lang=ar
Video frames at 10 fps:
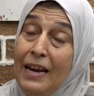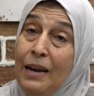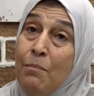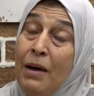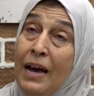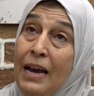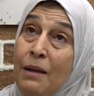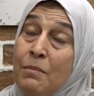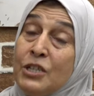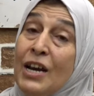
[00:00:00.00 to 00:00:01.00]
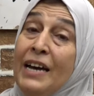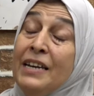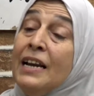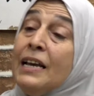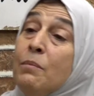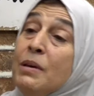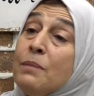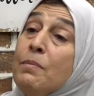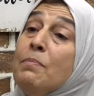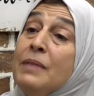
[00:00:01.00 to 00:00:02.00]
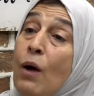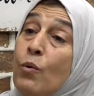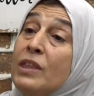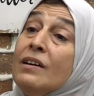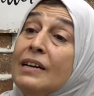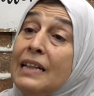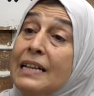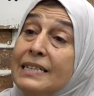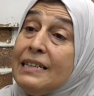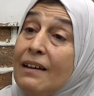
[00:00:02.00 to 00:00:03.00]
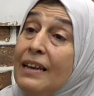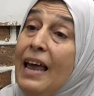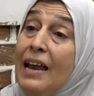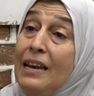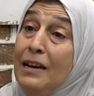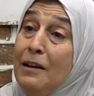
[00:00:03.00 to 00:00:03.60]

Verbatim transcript: لما لما شاعرنا الكبير بيبدا وثيقه الاستقلال